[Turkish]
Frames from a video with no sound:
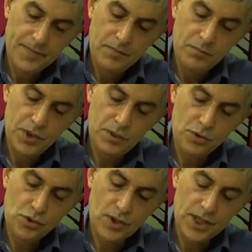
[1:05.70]

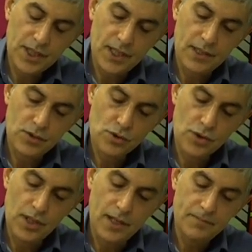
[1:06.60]
1,5 litre
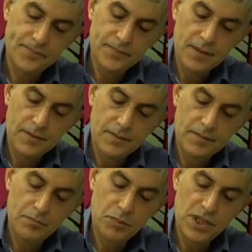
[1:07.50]
suya
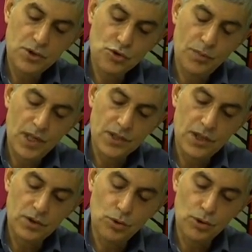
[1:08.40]
bir su
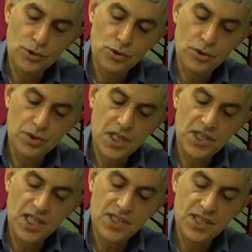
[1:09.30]
bardağı dolusu
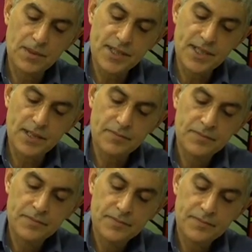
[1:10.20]
deterjanımızı
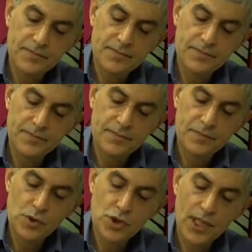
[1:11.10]
bu
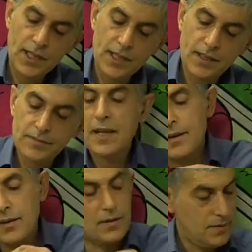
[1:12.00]
şekilde
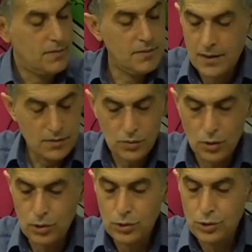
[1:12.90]

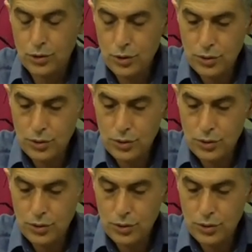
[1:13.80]
doldurduk.